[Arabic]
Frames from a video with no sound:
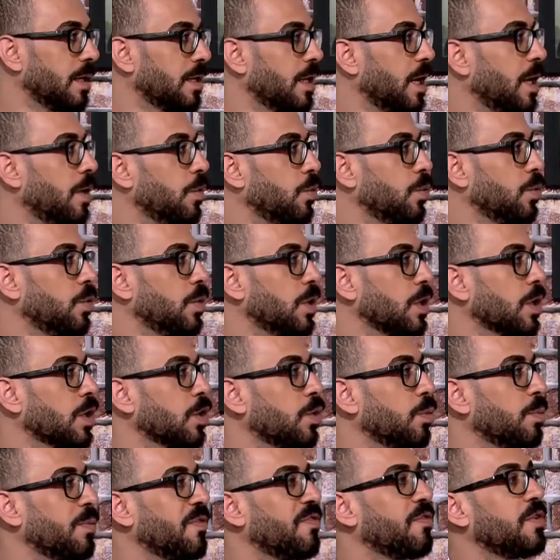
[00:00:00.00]
كانوا
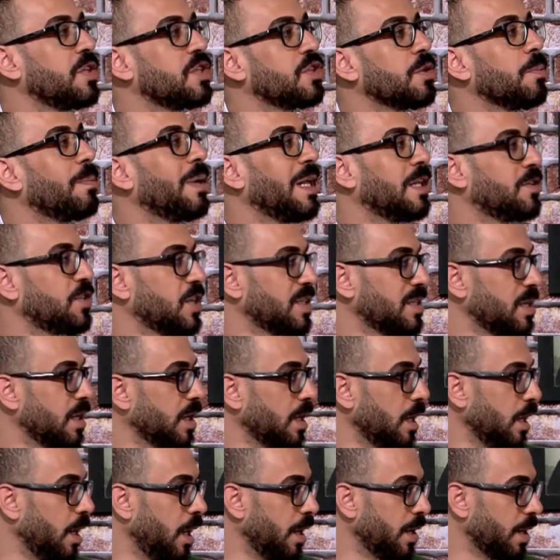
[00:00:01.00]
يقيموا في شبه
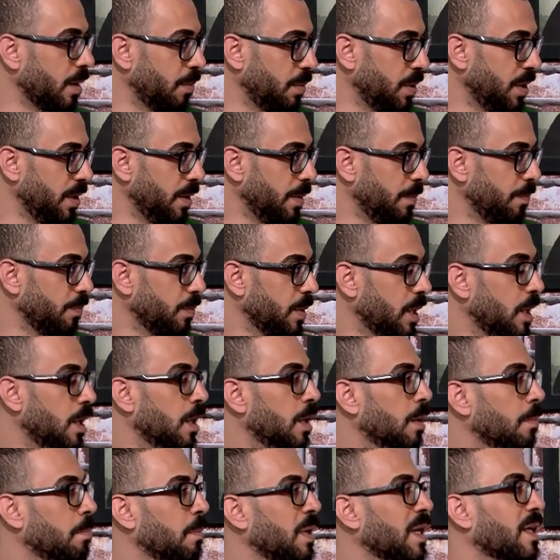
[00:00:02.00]
الجزيره العربيه
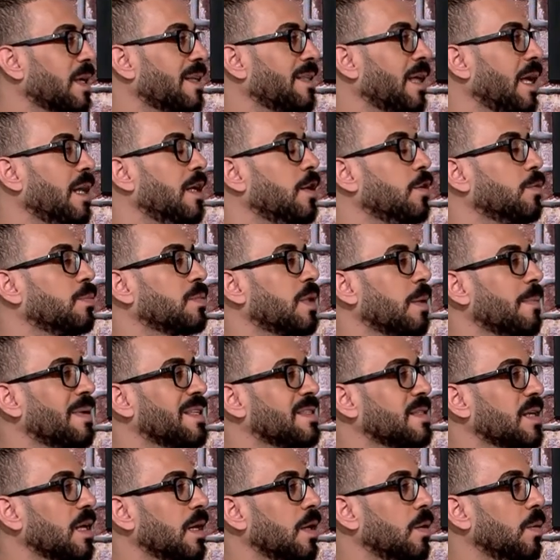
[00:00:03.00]
مرقت عليهم ثمان
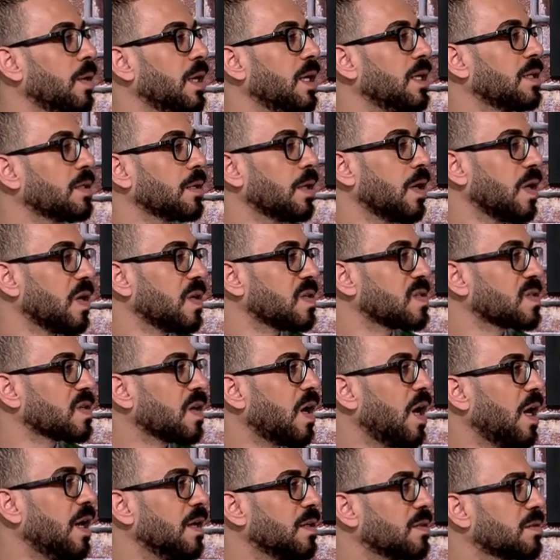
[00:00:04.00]
سنوات خلص
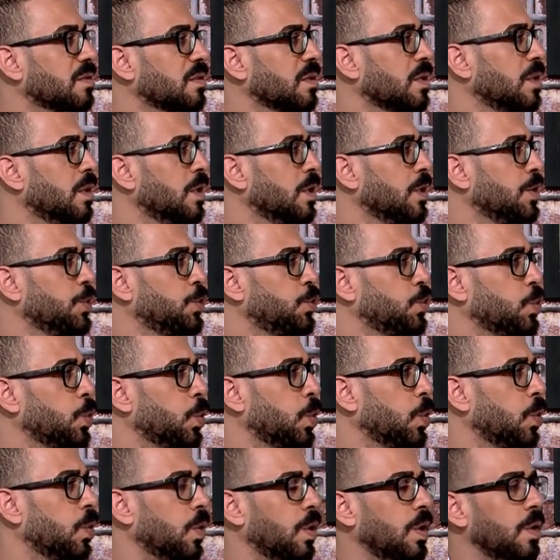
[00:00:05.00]
قحط
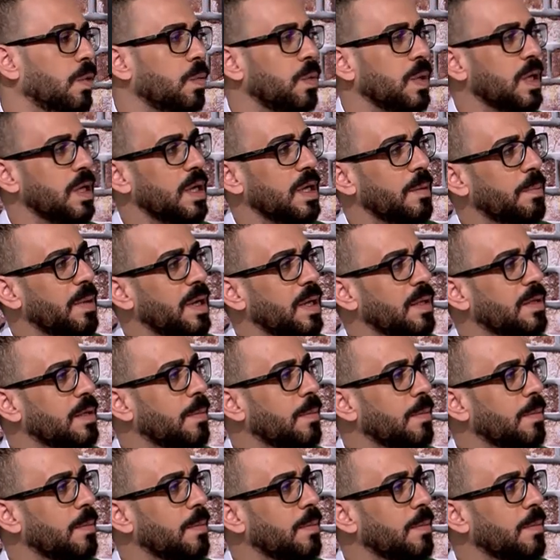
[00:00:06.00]
جوع والابل إيه.